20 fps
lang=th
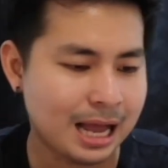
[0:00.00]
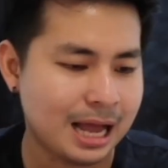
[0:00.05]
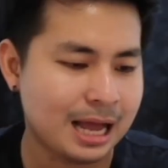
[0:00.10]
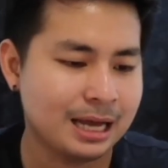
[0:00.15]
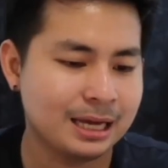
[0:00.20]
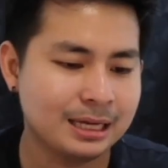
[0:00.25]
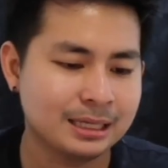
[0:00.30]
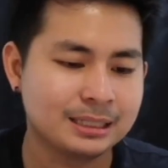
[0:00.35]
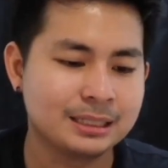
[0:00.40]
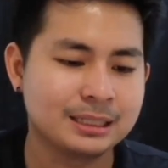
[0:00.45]
อ่ะ
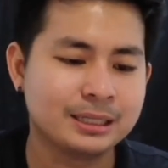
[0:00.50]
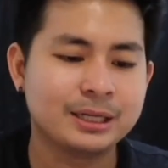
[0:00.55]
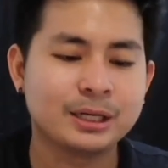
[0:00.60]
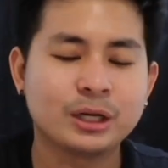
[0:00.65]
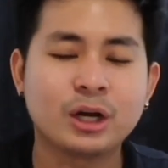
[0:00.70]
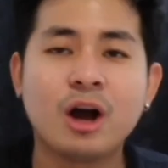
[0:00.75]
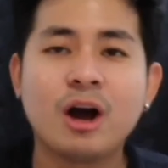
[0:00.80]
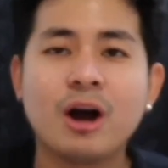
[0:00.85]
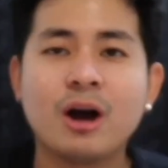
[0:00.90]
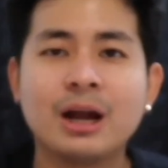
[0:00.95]

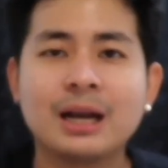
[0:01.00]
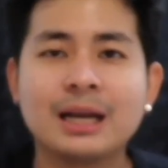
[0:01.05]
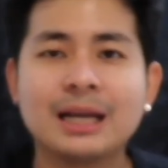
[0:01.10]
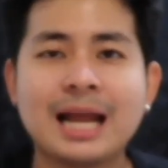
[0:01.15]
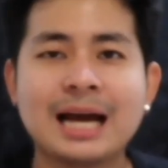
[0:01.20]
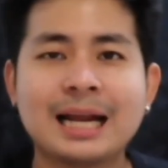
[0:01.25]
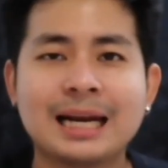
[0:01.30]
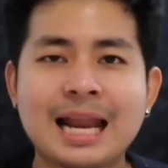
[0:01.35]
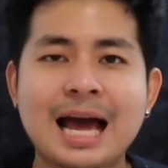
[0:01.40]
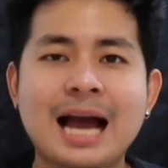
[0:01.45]
ก็
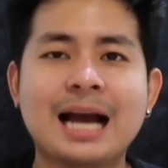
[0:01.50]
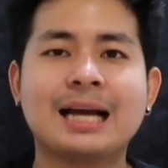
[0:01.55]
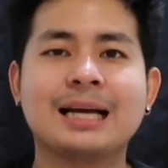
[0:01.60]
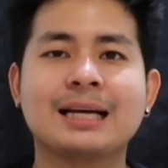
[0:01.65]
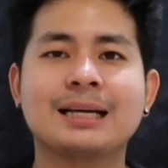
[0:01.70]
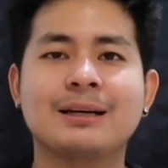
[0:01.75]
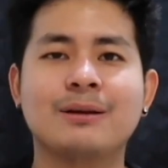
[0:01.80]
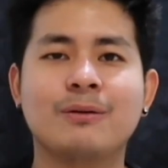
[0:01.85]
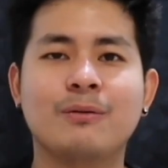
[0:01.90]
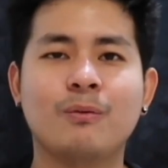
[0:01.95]
หลั
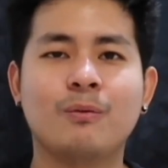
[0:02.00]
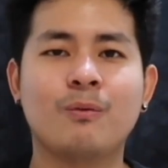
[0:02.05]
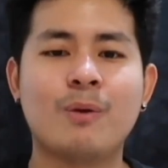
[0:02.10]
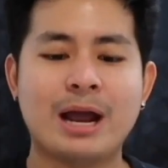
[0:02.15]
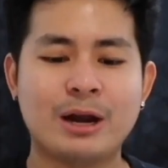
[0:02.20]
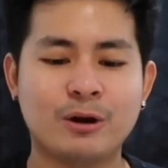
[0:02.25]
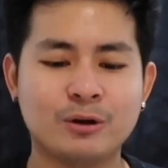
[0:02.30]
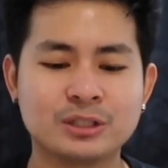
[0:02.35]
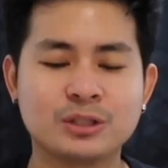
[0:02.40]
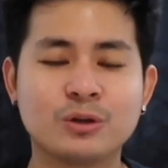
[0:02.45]
กๆแว
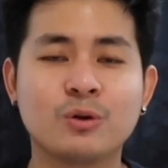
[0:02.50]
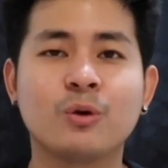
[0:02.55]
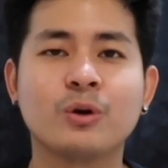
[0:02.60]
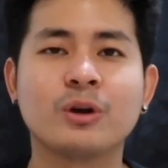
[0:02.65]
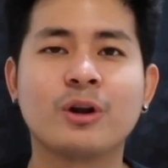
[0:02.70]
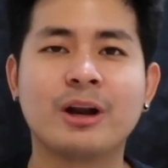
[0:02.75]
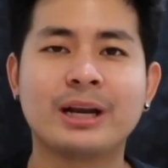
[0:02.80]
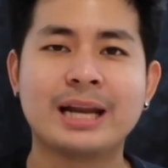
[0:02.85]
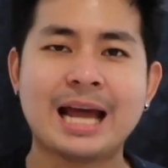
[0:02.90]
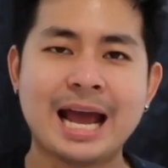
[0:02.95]
นโอสคูล
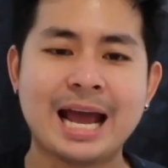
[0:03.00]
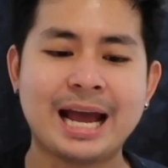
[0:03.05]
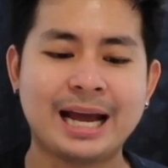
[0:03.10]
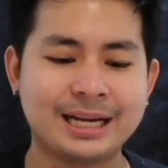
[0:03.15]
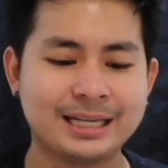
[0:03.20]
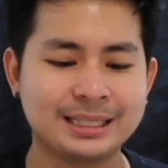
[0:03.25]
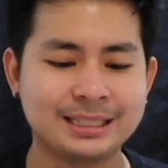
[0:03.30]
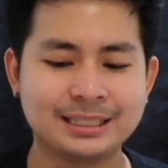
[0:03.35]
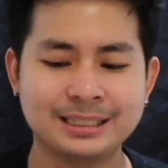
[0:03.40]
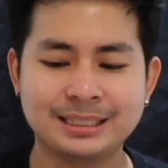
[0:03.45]
หนอนแดง
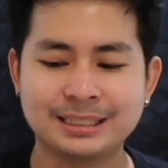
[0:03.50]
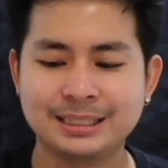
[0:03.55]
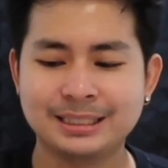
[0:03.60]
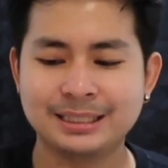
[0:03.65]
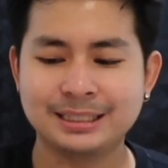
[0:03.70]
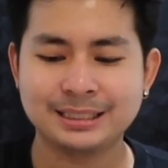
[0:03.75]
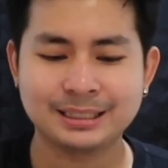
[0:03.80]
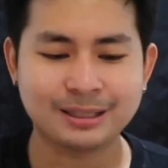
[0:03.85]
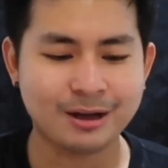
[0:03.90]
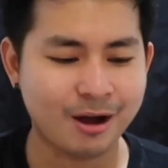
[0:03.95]

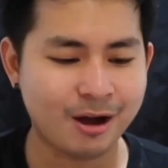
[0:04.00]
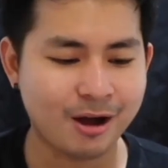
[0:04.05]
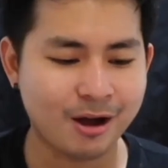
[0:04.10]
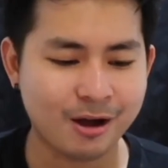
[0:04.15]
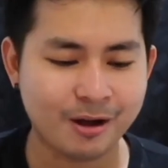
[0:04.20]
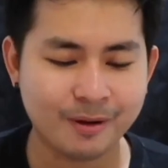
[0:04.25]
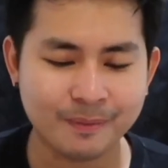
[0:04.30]
ก็